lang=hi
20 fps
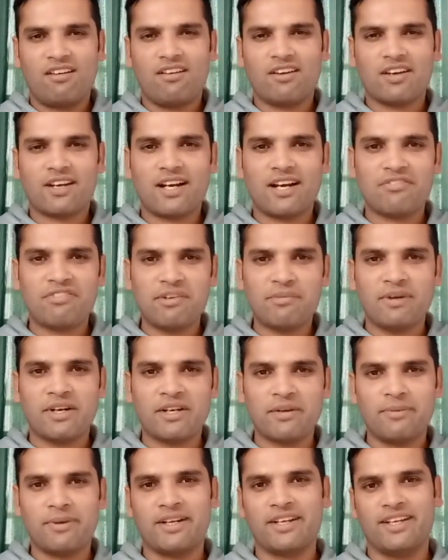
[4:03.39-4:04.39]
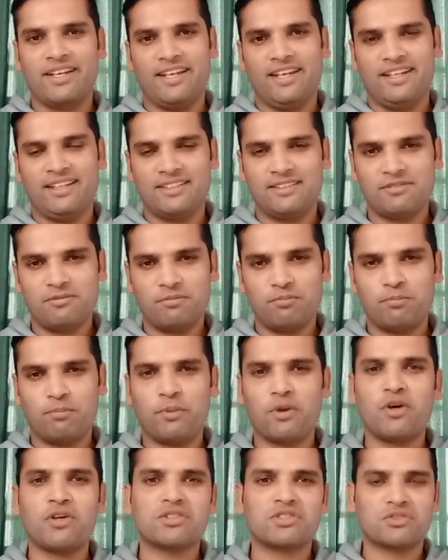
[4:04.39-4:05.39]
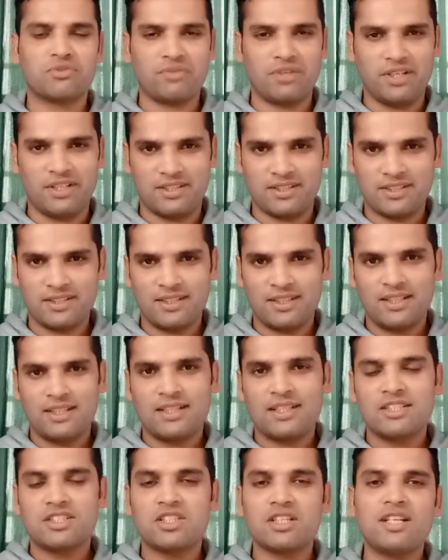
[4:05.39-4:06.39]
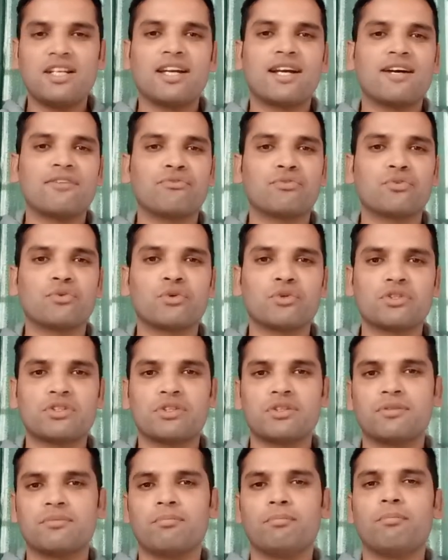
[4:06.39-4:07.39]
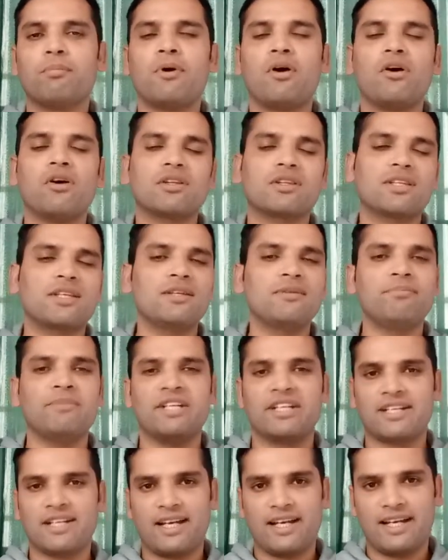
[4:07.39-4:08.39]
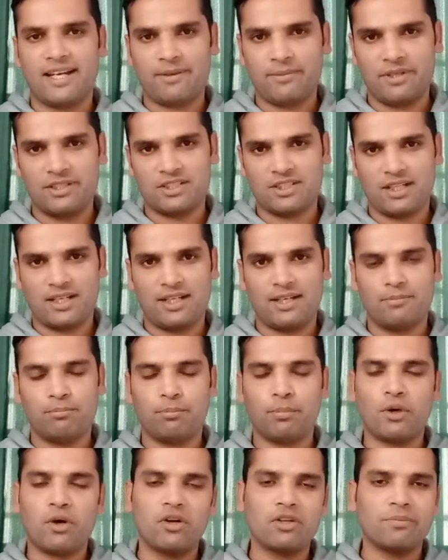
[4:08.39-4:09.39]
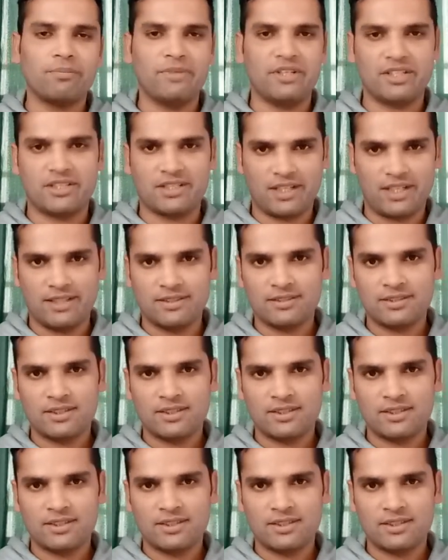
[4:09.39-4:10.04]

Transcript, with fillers: और काफ़ी बड़े बड़े हैं बहुत स्वीट चिली का फ्रूट बहुत ही मीठा है माशाल्लाह बहुत मीठा